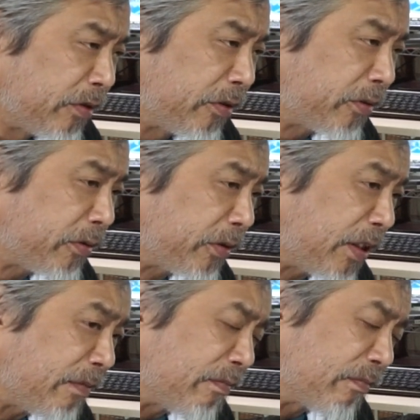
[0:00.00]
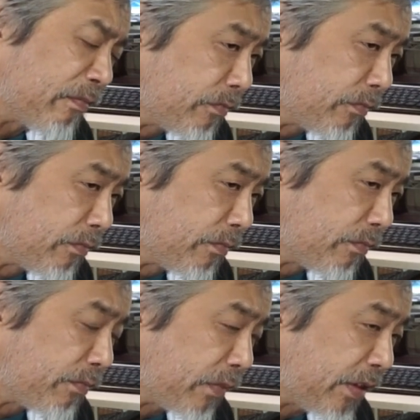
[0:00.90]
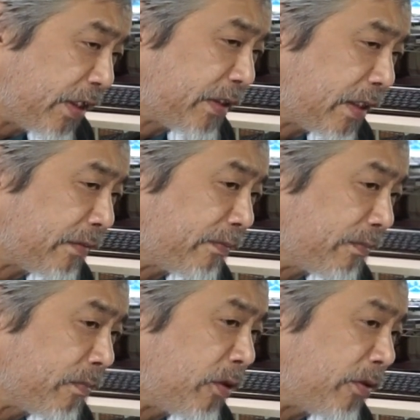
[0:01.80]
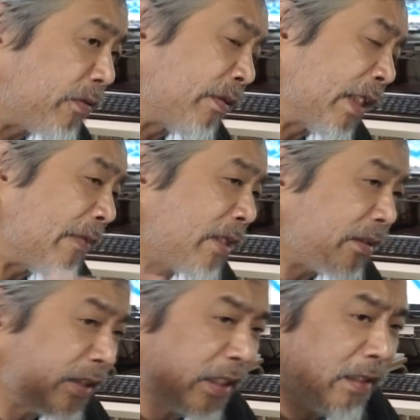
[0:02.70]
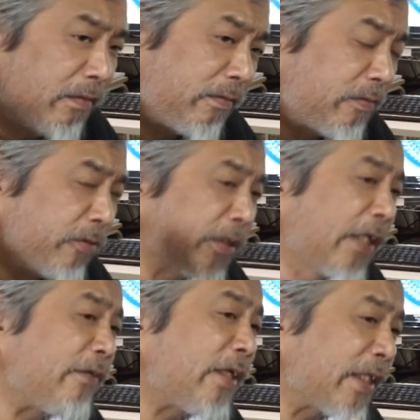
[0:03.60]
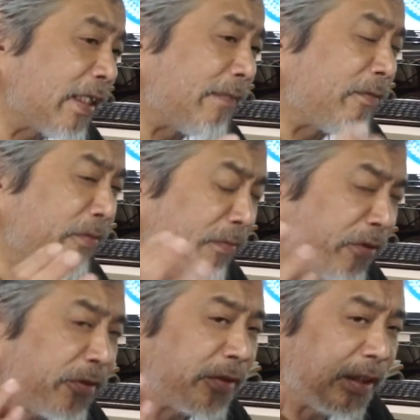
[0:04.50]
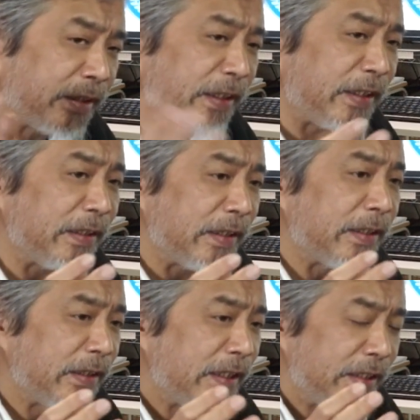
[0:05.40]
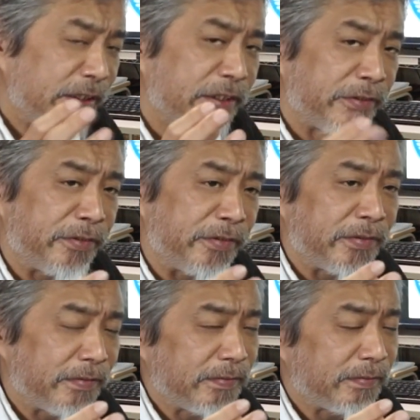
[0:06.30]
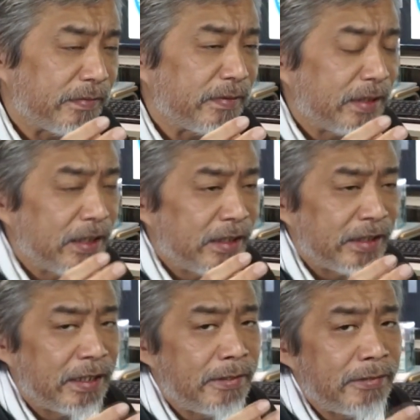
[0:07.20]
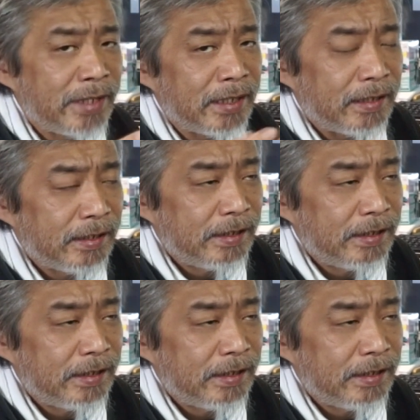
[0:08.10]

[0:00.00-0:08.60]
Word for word: ちょっとね、ですからもうガミラス星が攻撃を受けたらもう無条件に地球側は